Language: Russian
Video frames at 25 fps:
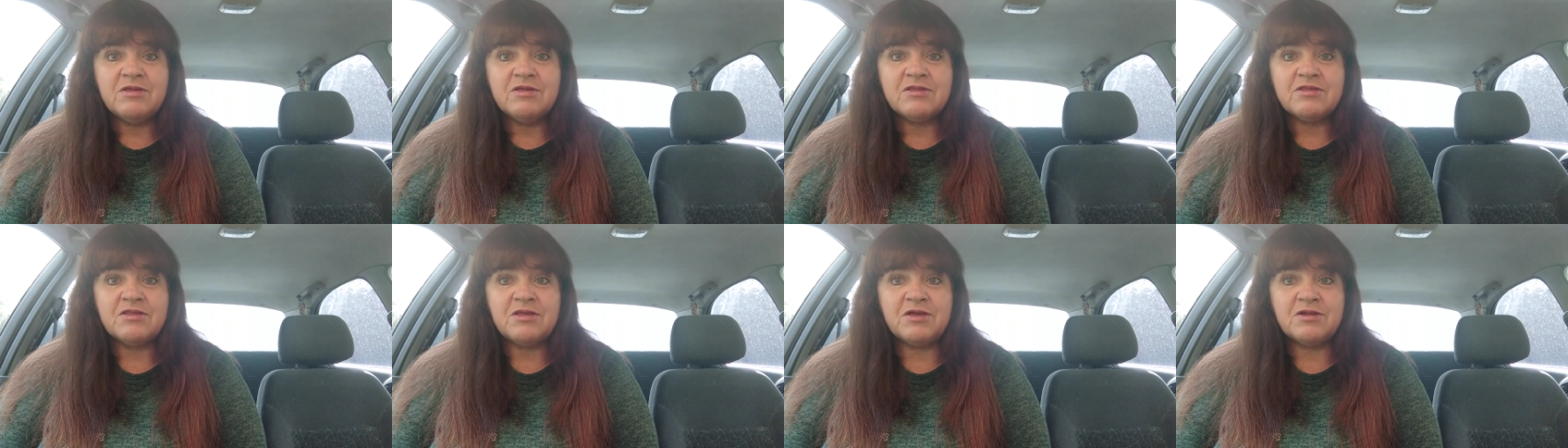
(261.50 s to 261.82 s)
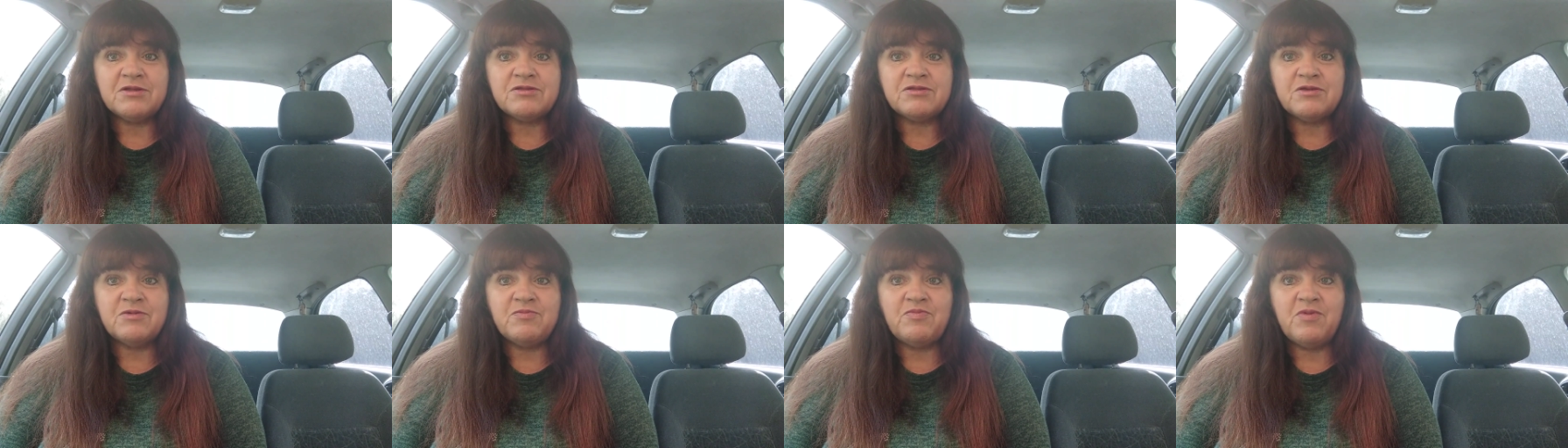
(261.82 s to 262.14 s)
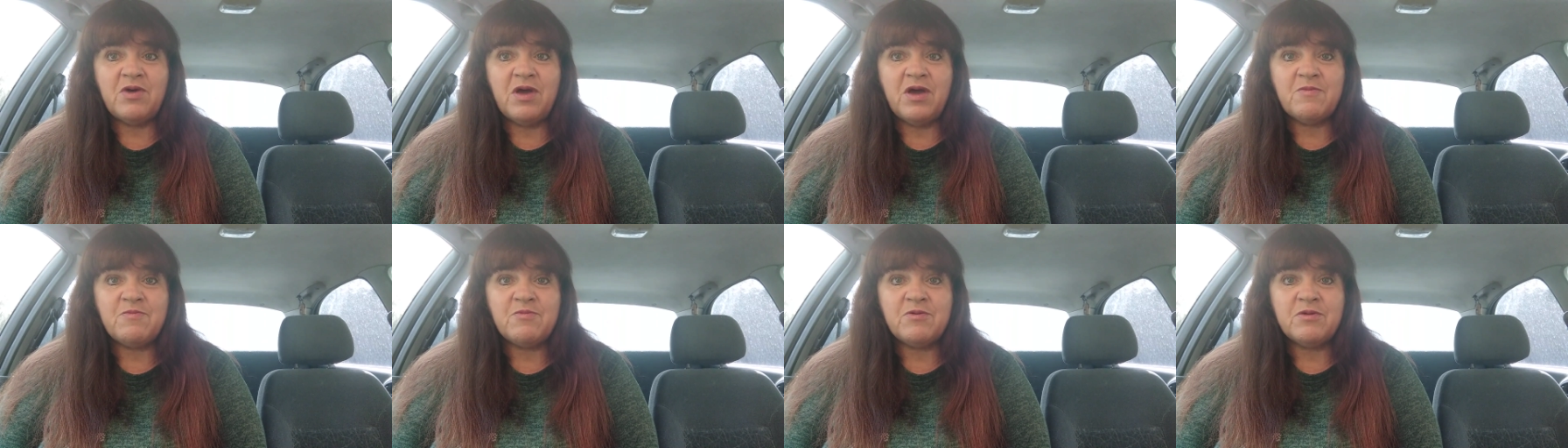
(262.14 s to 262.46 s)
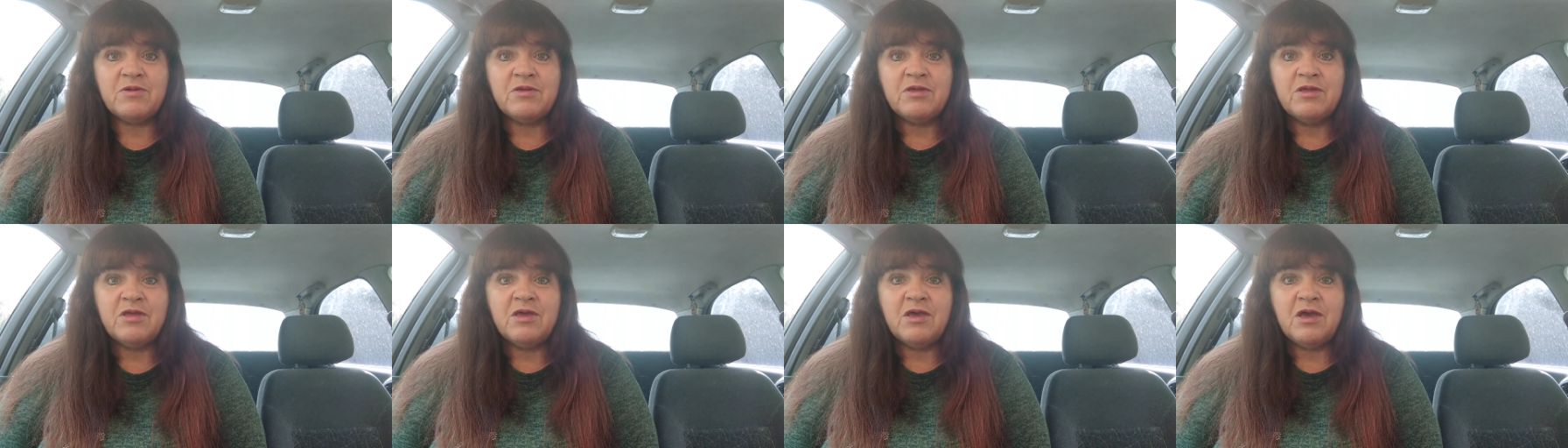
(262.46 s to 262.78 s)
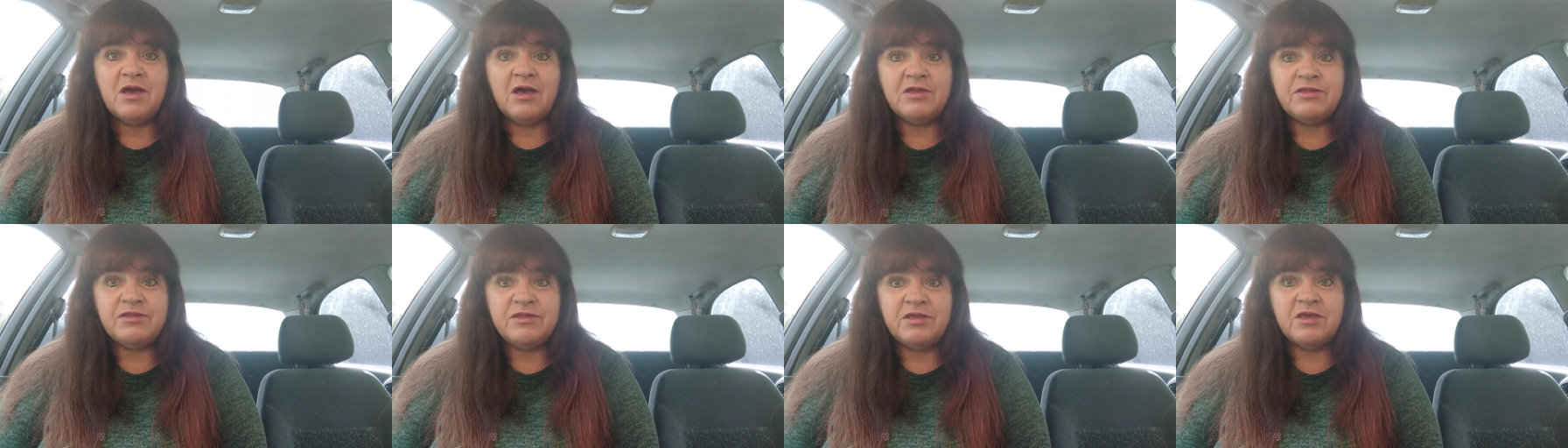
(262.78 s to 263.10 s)
старшая папы,
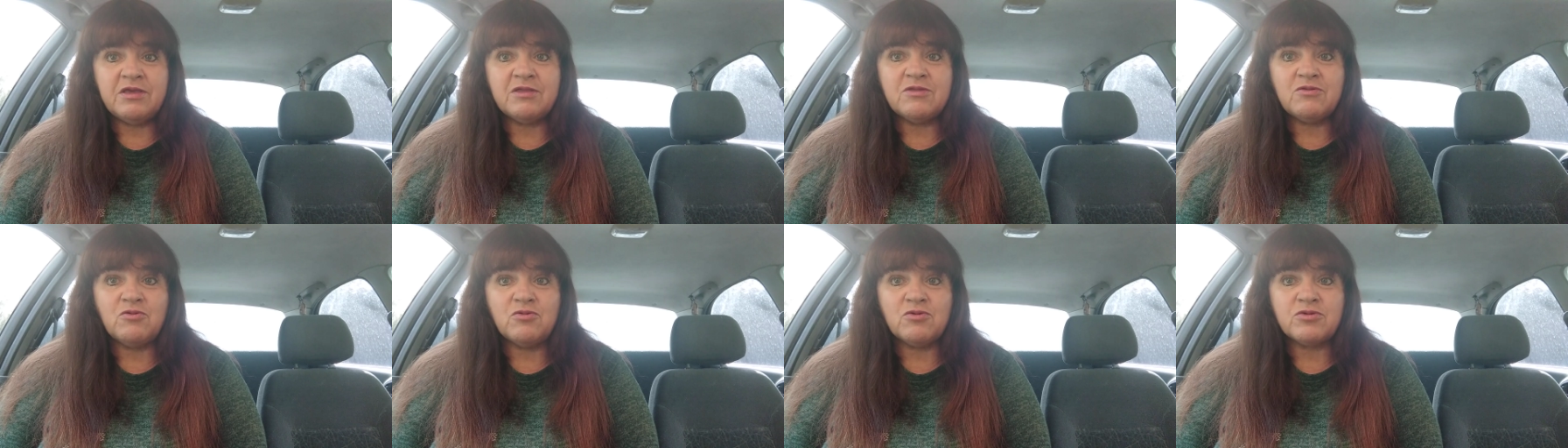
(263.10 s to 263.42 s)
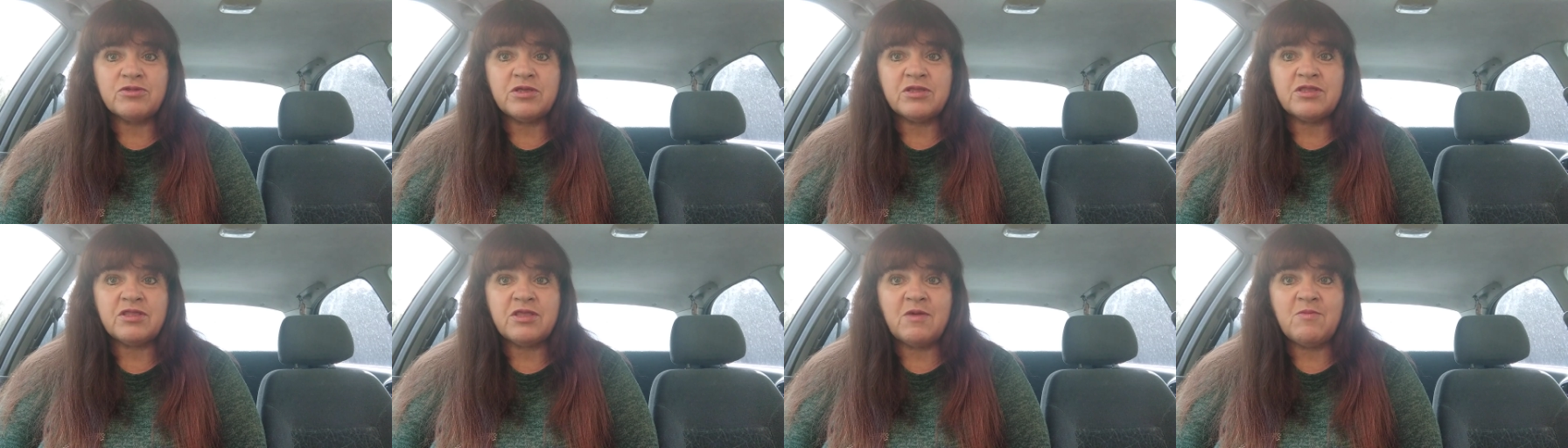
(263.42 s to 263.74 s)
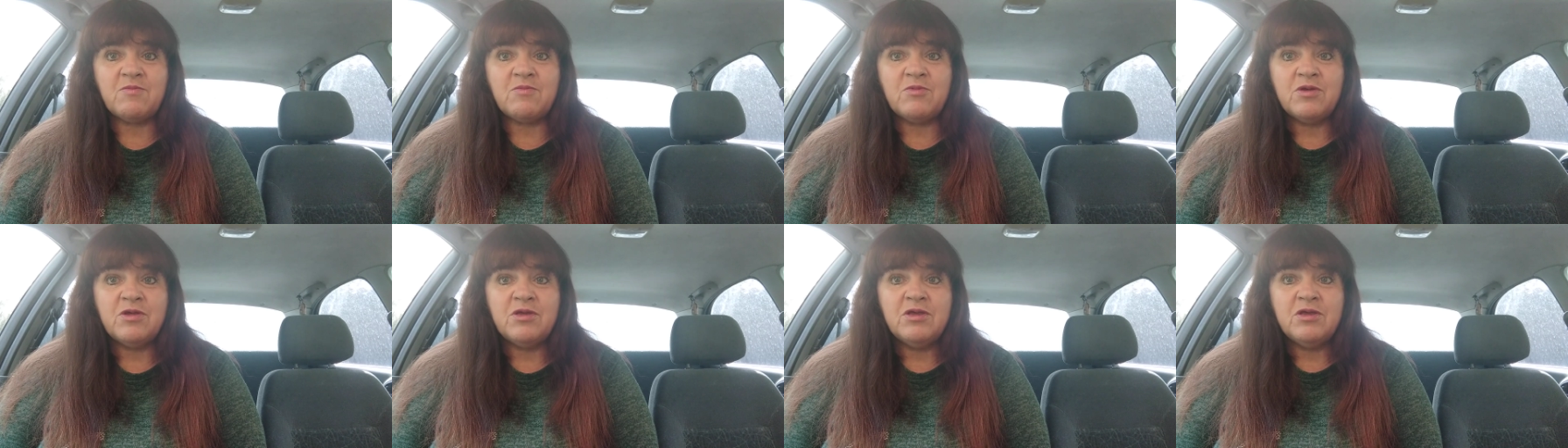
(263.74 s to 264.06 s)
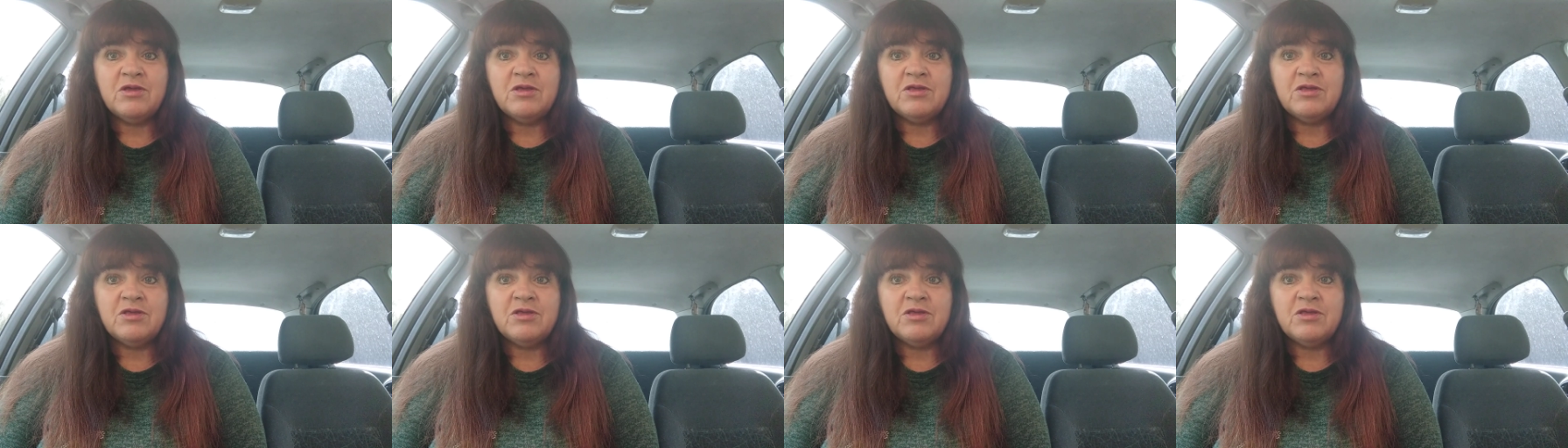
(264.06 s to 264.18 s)
а те тоже там